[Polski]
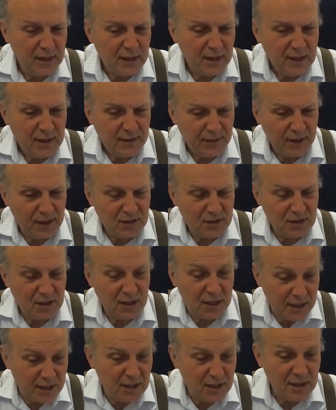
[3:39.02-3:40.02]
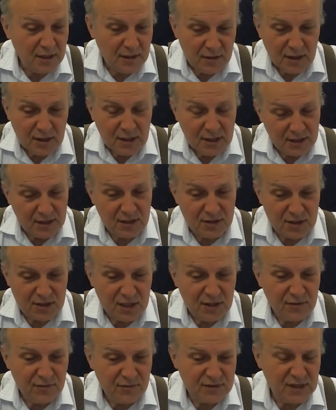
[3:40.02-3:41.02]
Także i
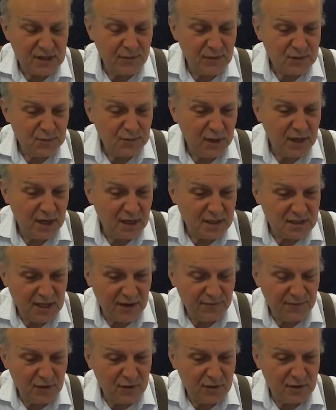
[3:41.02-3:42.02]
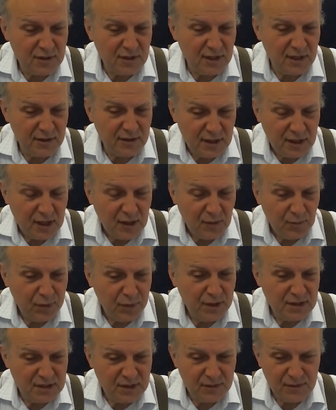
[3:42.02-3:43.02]
jeżeli zamiast pojechać na Florydę,
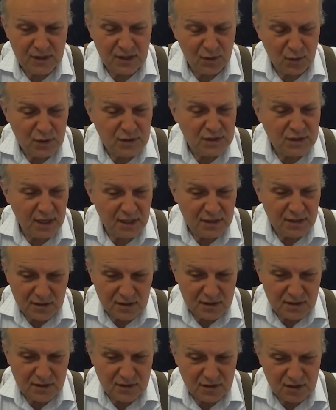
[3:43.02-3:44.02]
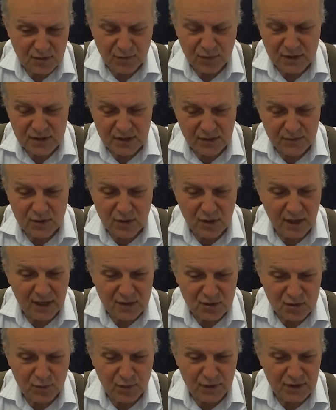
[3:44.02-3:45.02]
pojedziemy do Wisconsin, czy pojedziemy do
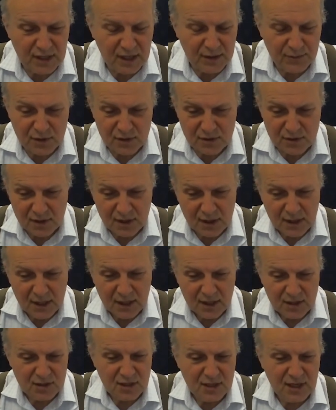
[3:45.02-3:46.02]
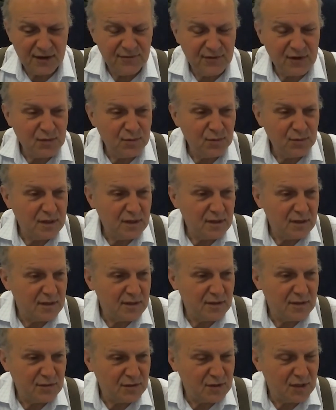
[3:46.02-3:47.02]
lasu pod namiot, czy nawet my
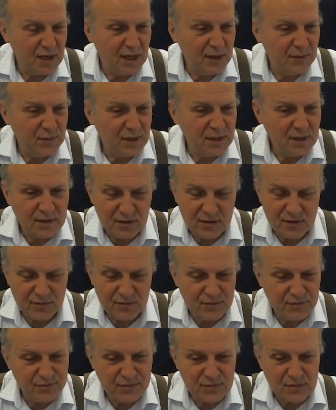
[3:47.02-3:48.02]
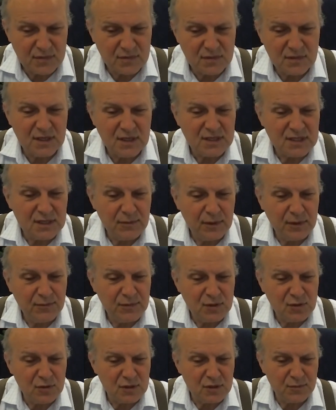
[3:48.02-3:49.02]
co najmniej. E, nie trzeba
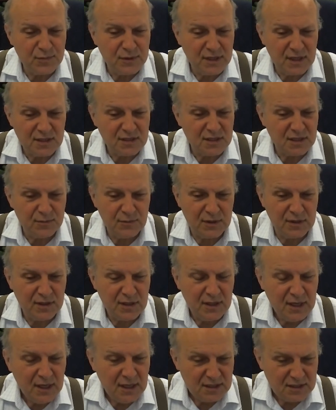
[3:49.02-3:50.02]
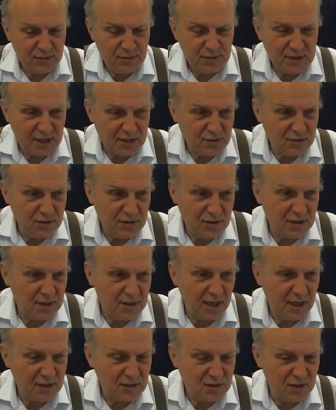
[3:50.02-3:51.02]
mieć dużo pieniędzy, żeby, żeby zacząć się
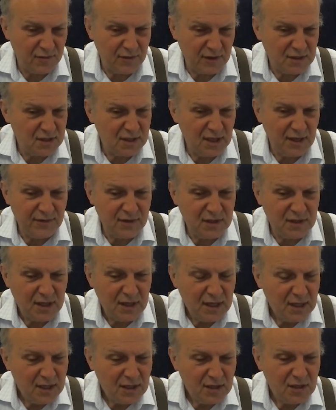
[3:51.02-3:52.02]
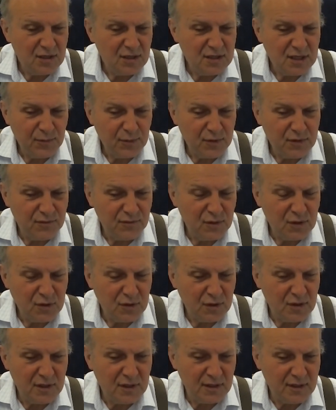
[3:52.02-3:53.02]
relaksować. Nawet iść na
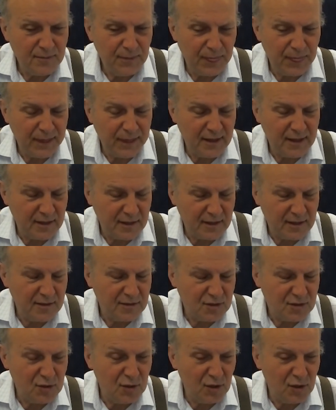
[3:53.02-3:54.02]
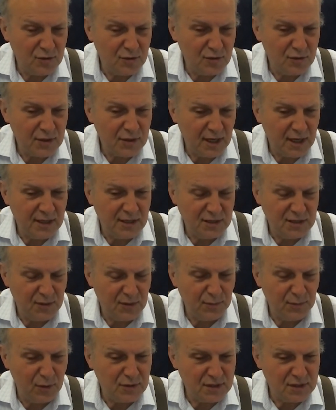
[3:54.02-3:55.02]
podwórko i, i czy do ogródka i się
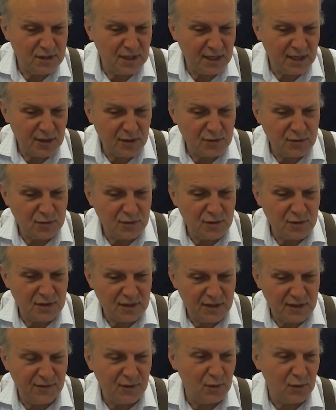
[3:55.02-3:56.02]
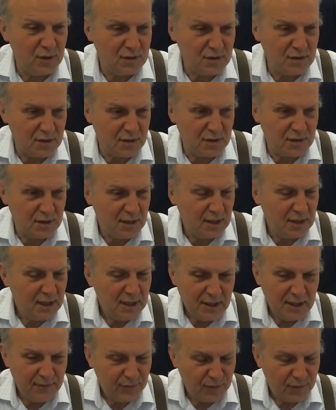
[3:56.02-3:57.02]
położyć na kocu i się wyłączyć
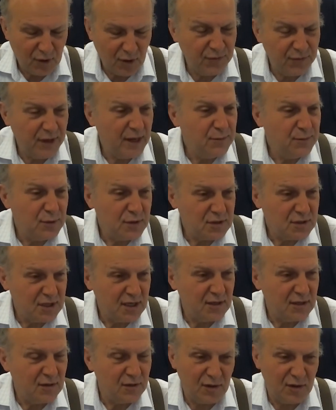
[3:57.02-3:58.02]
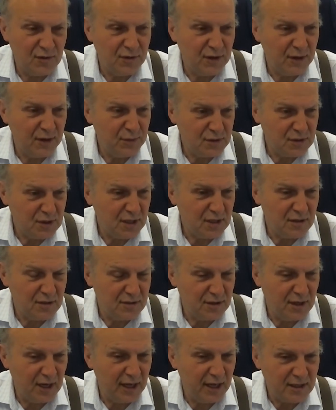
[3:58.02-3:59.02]
od, najprostszej, od najprostszego
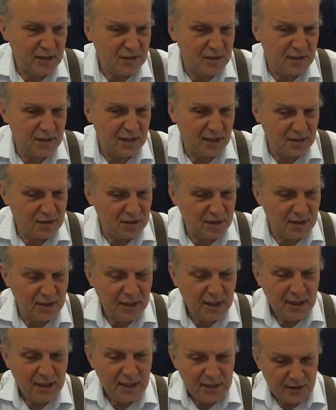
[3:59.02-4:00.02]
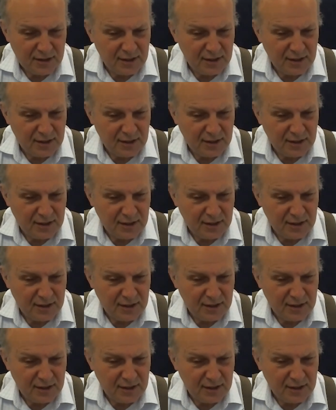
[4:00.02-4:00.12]
relakcji. Także tak